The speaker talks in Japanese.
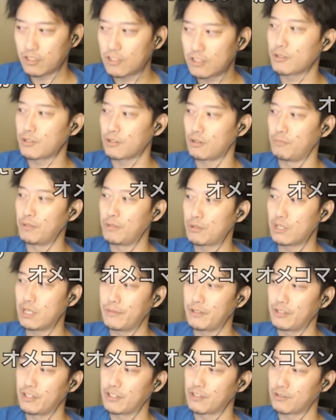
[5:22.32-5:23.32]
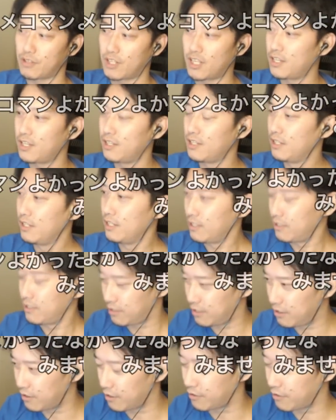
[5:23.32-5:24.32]
知ってますよ。味噌ラーメンのやつですよね。
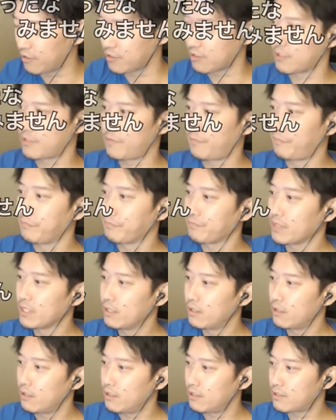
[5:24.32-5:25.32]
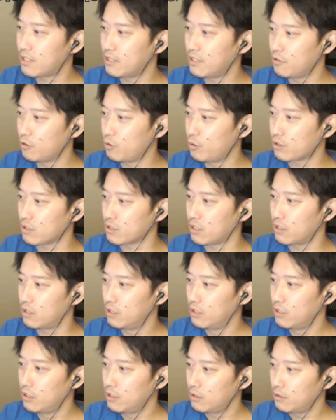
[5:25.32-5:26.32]
上げる気がします。えー、スタンディングョンさん。
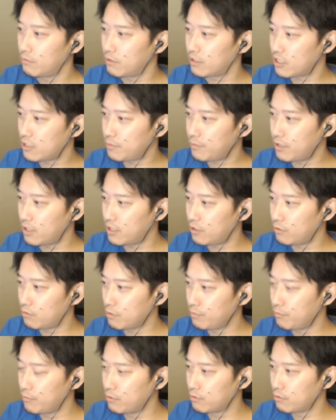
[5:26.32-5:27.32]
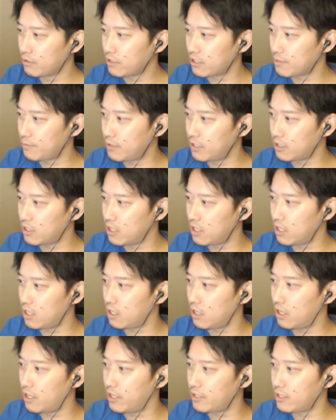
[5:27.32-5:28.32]
私め姉と妹に挟まれた
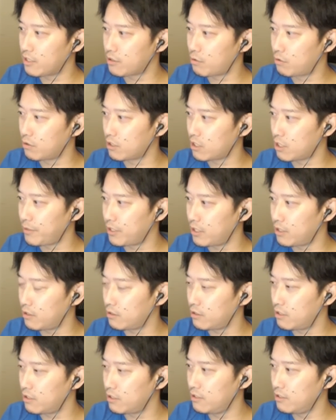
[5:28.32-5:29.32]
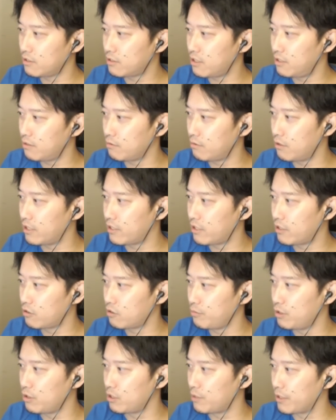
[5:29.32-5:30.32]
間っ子のため、何々系の
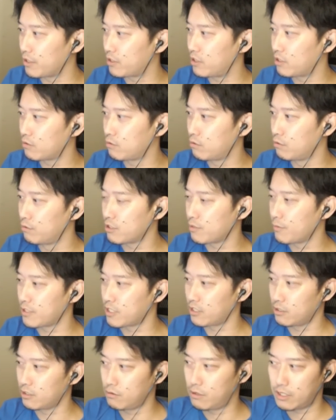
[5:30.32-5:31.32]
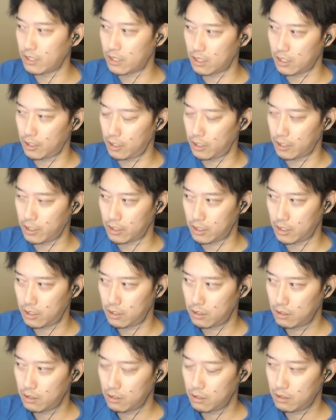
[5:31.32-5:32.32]
アダルトビデオで全く興奮しません。いわゆるだから、あれかな
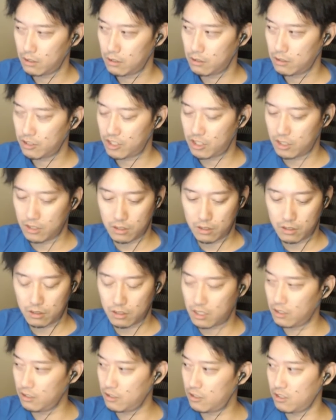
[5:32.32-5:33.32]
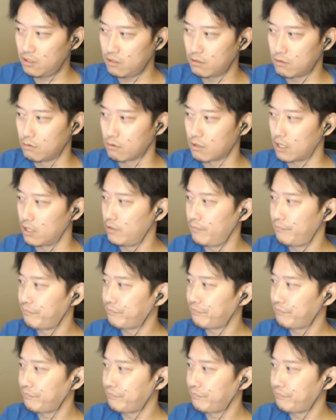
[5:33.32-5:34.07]
新、近親相関。